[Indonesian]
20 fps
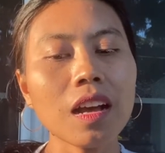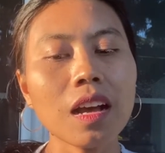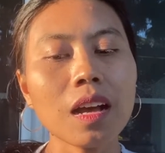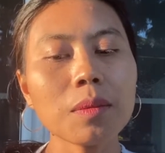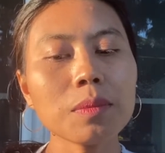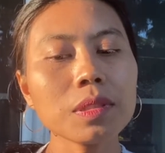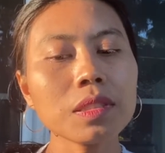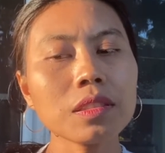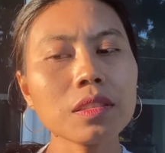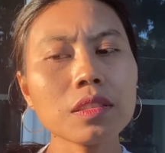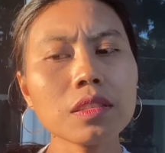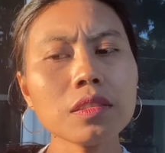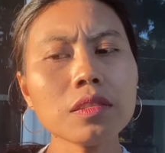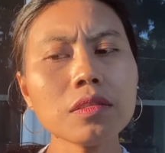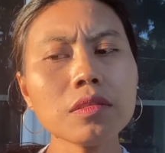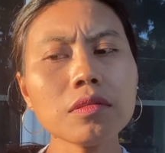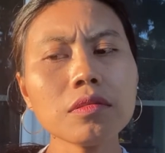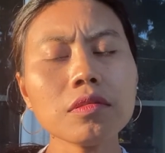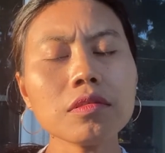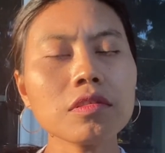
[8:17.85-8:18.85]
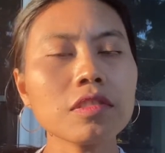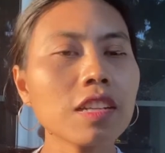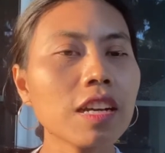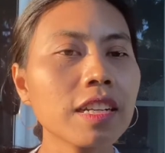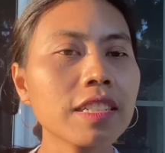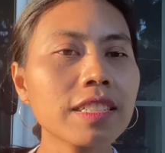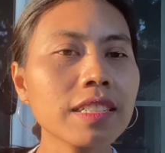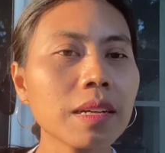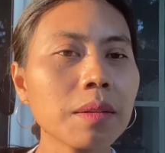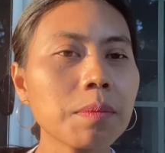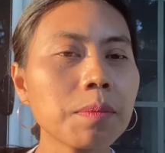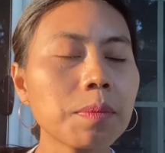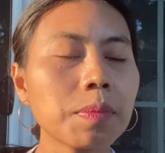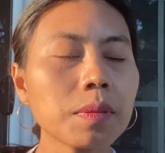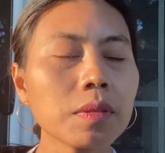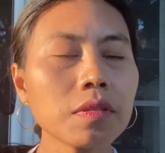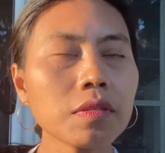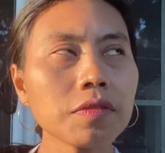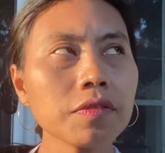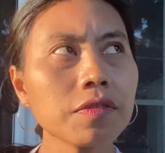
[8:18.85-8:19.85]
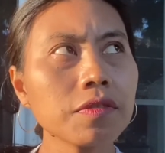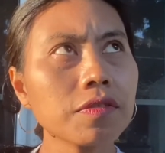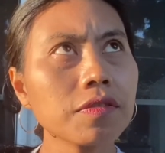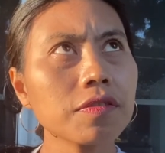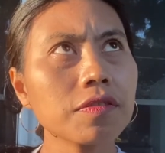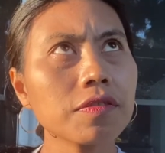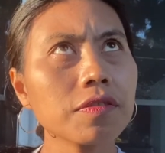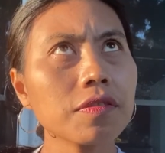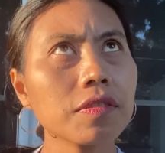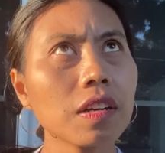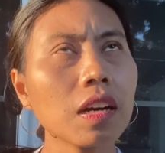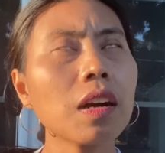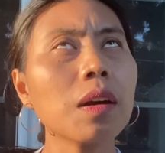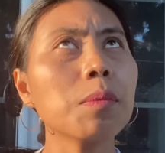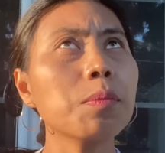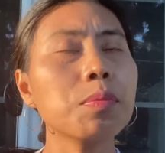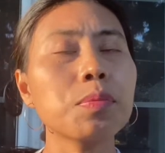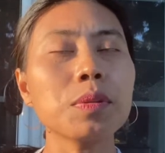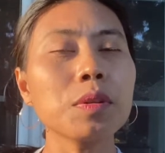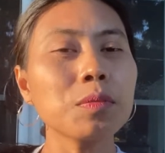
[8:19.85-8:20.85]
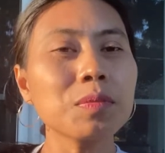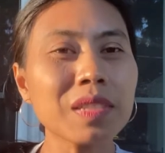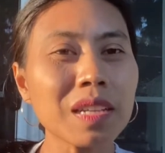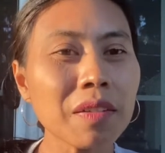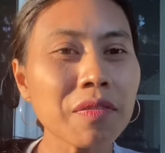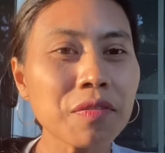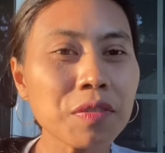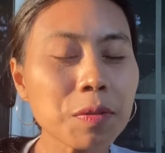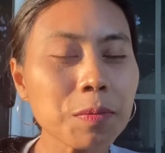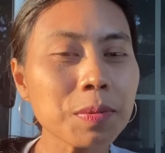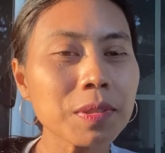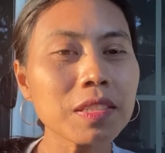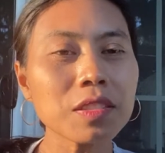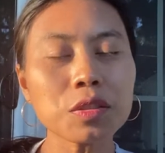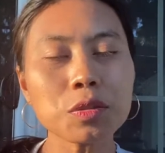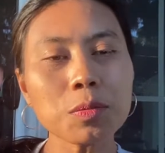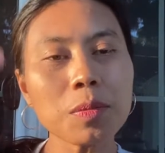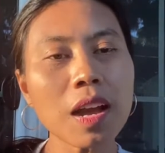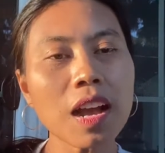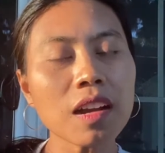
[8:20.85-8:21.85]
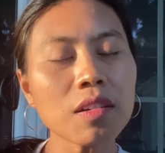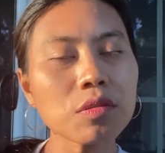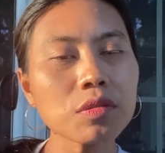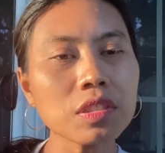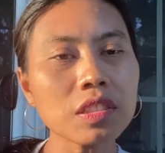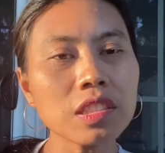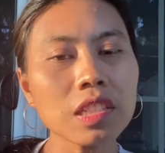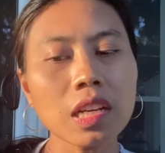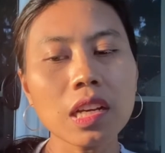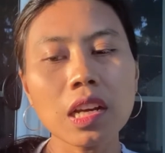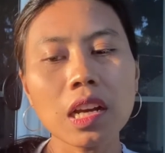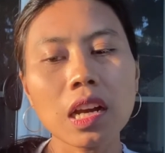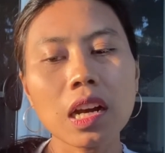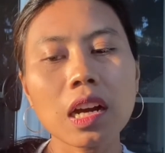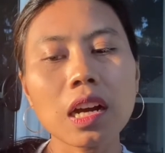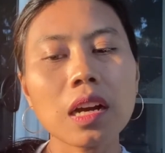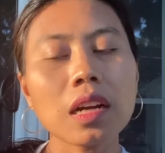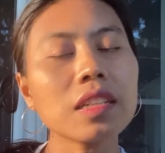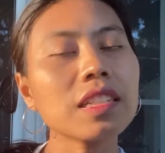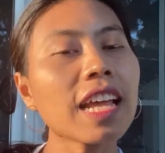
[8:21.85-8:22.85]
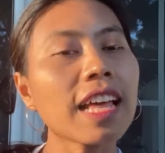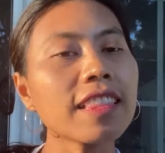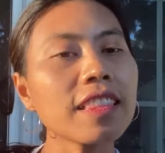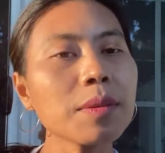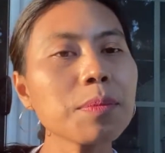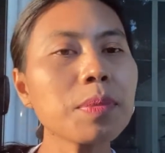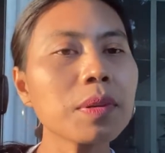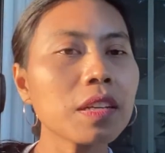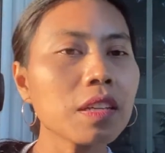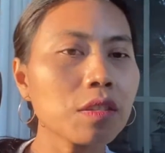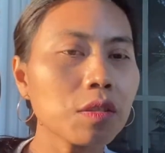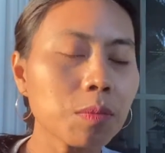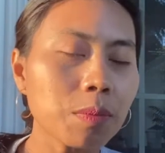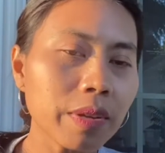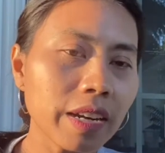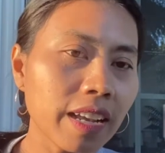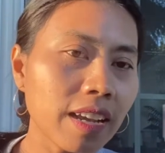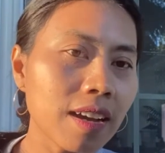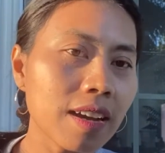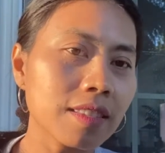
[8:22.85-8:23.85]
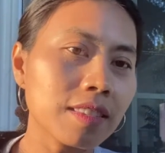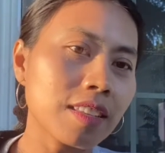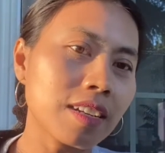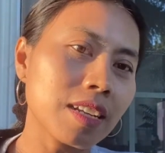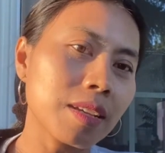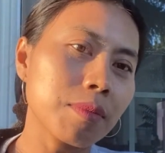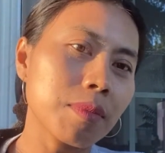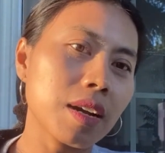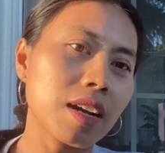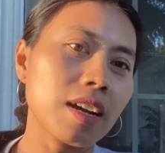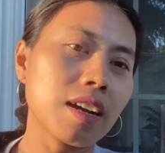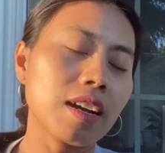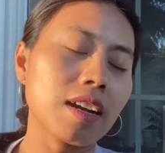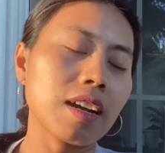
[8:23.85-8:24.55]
habis itu udah di approve uh, eh, belum di approve sih cuma aku uh, nanti begitu mereka terima